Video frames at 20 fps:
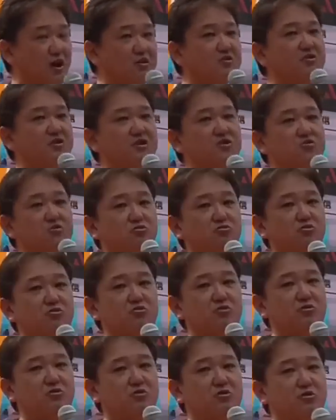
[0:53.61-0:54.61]
感染症
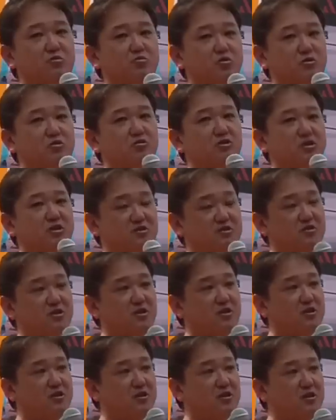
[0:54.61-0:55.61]
という分類で
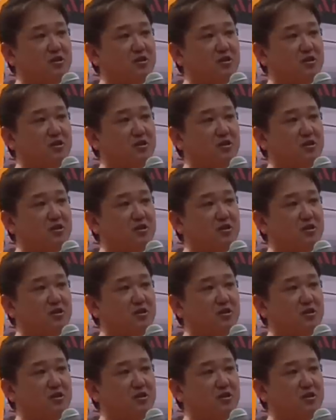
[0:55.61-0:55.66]
す。